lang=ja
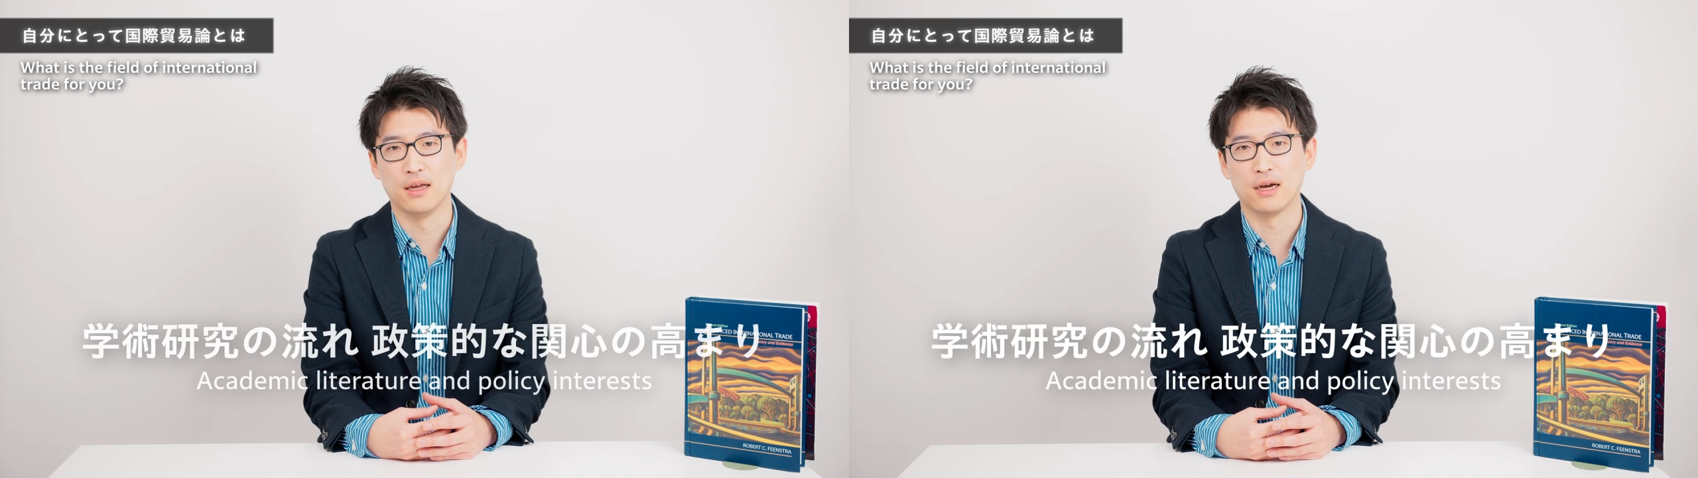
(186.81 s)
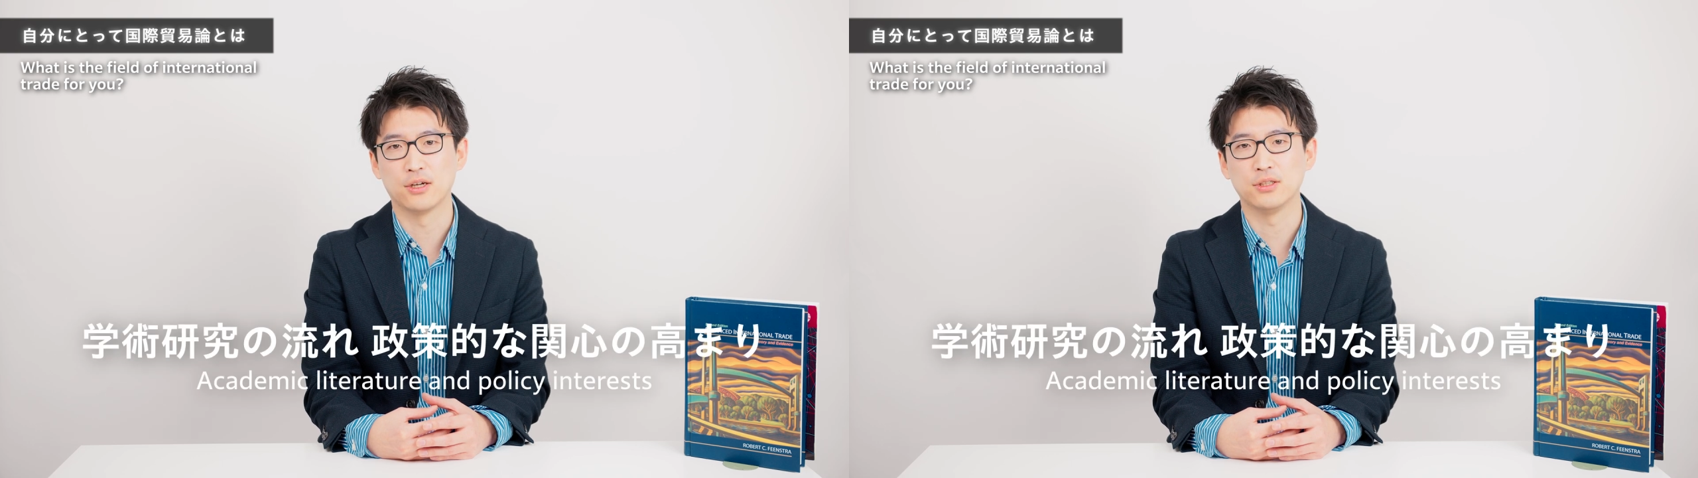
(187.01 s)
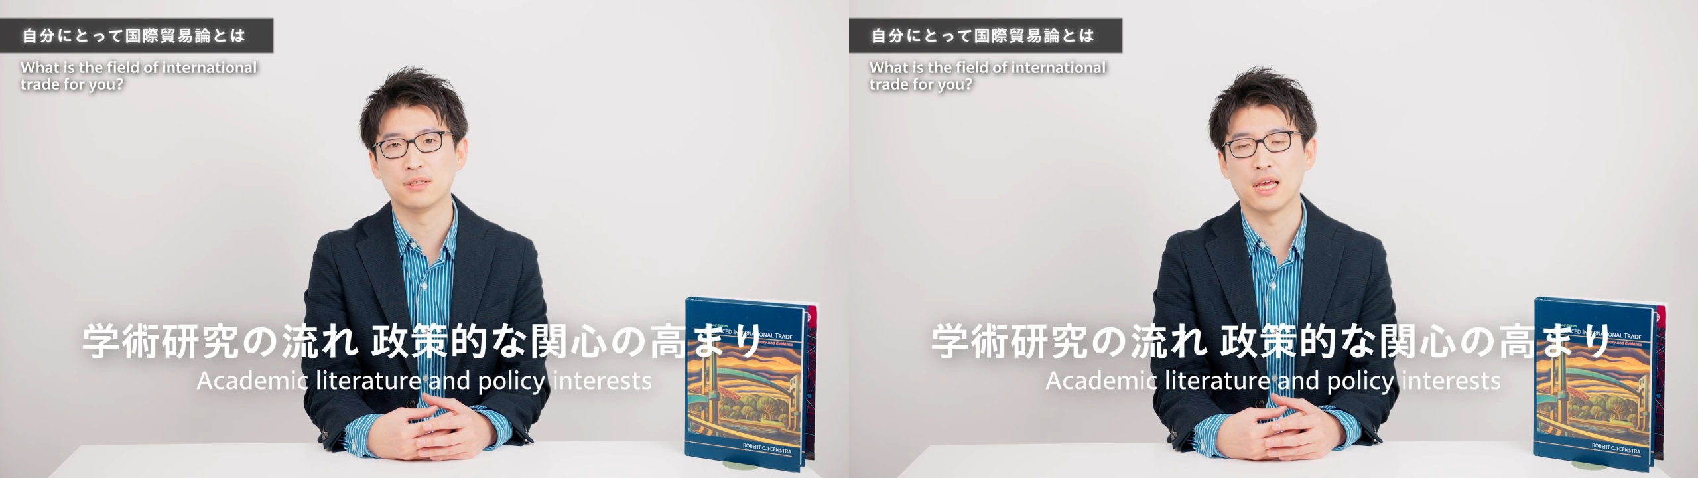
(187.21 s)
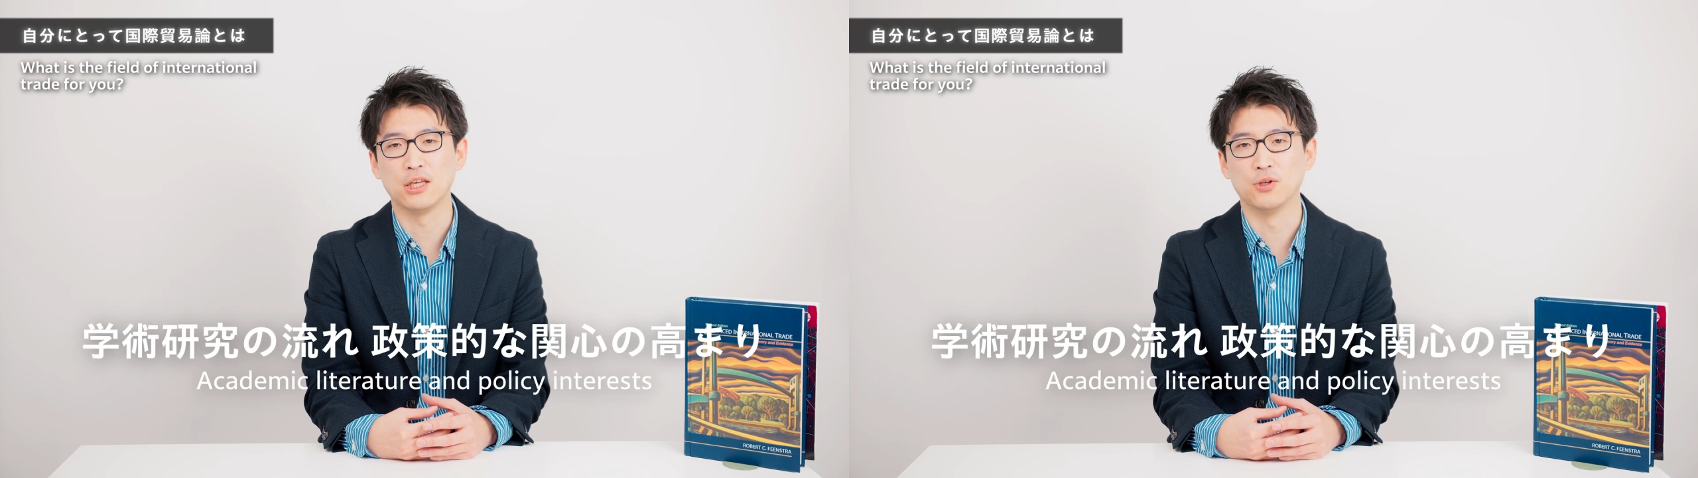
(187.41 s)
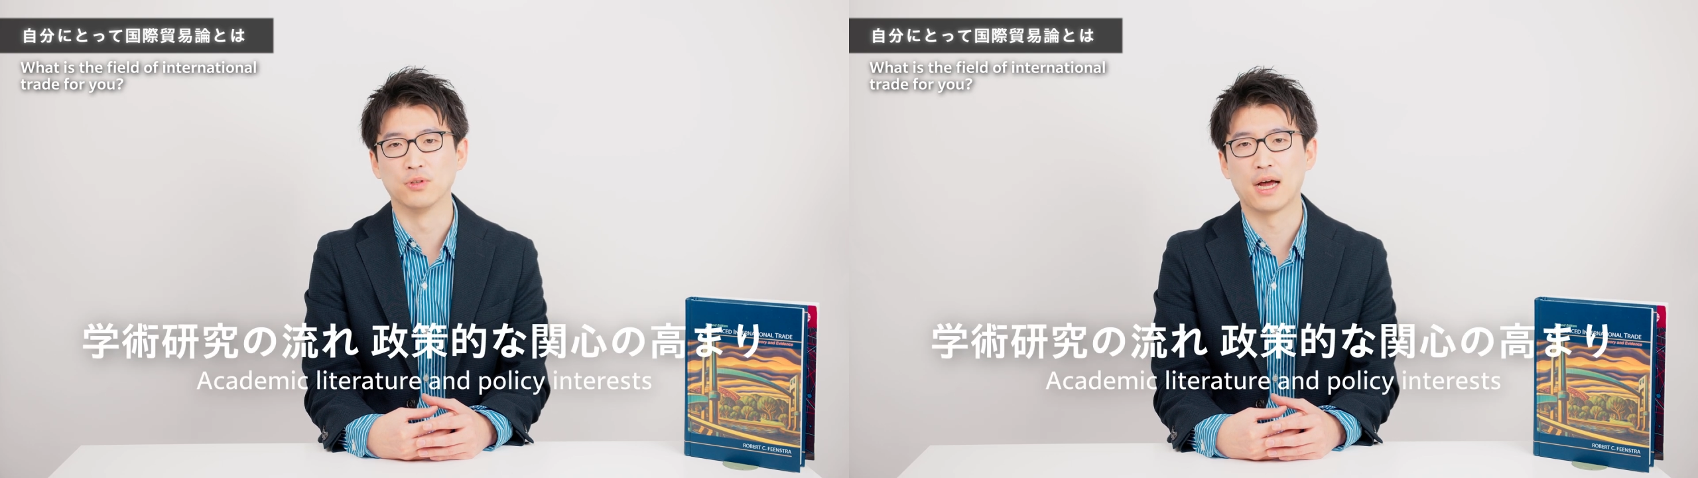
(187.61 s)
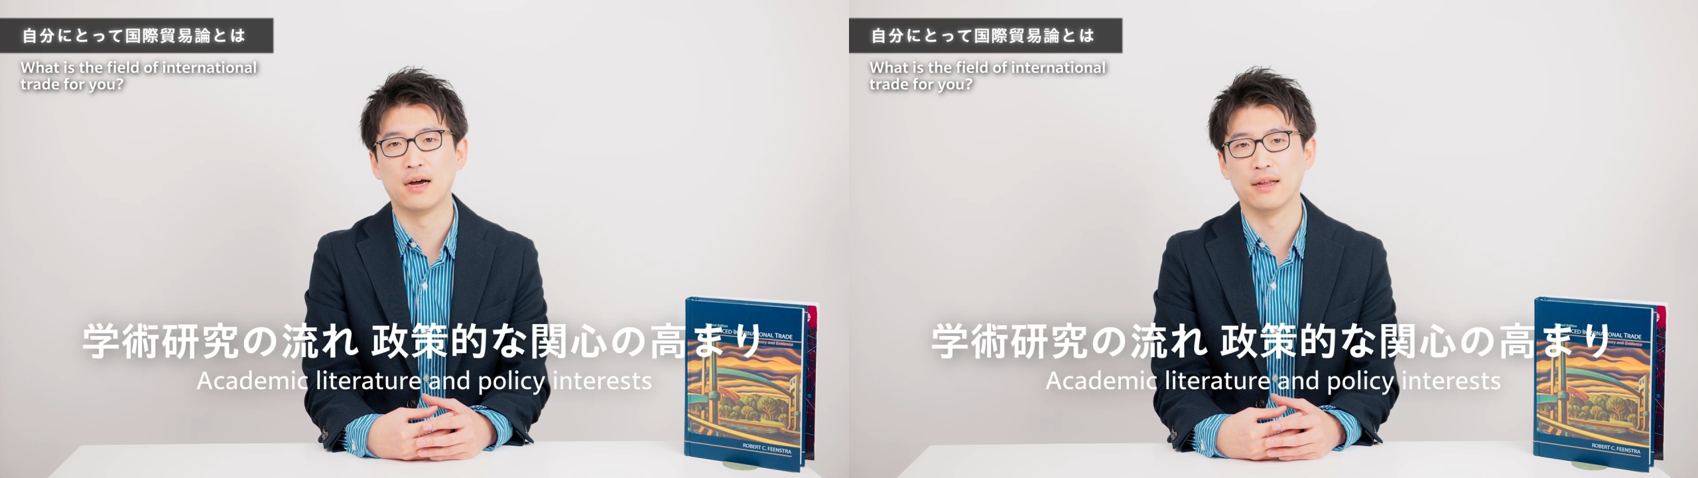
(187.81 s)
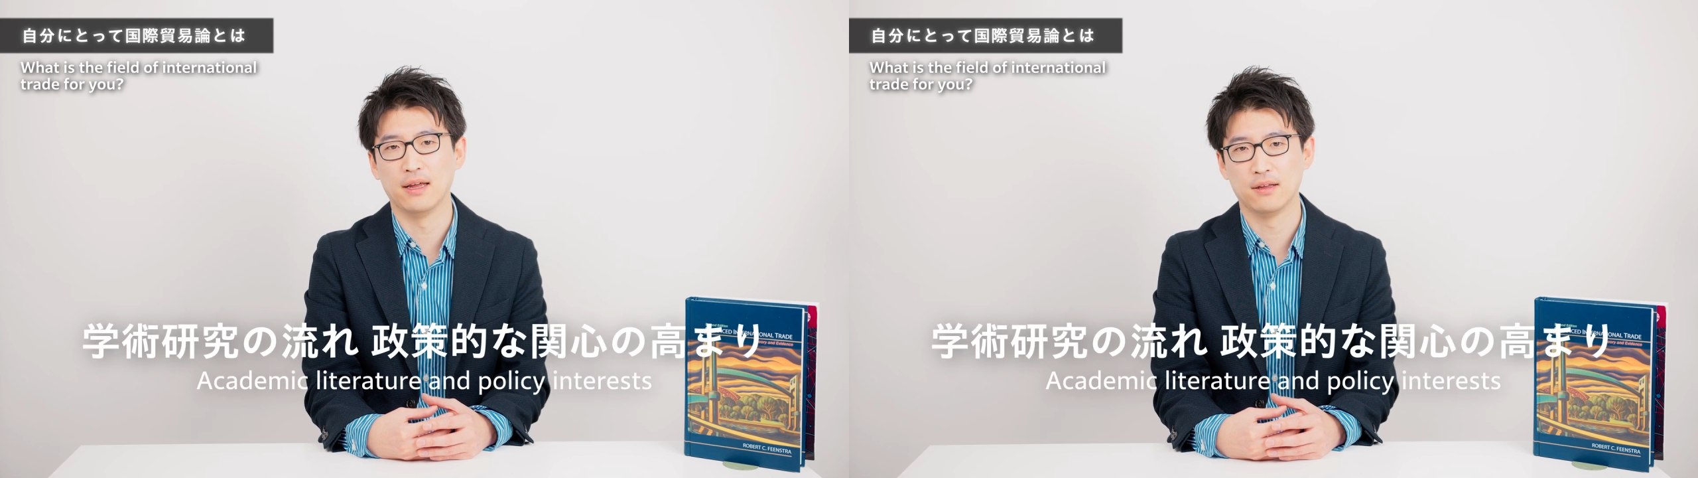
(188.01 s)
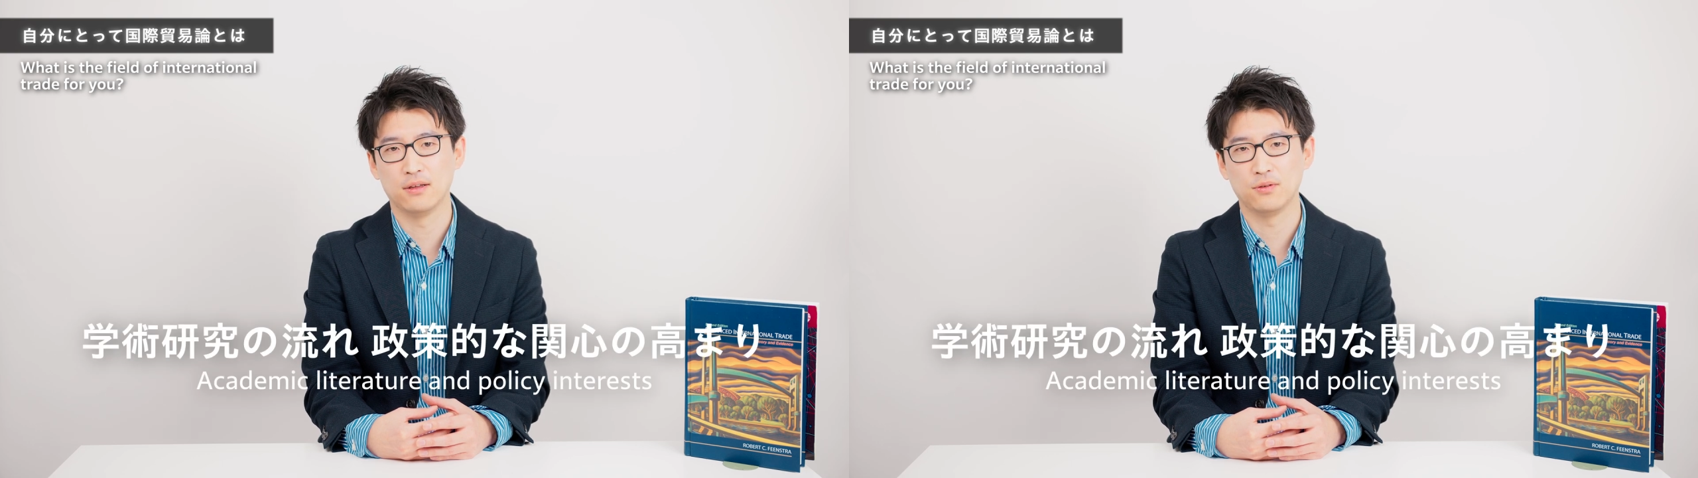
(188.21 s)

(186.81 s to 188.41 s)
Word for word: 学術研究の流れ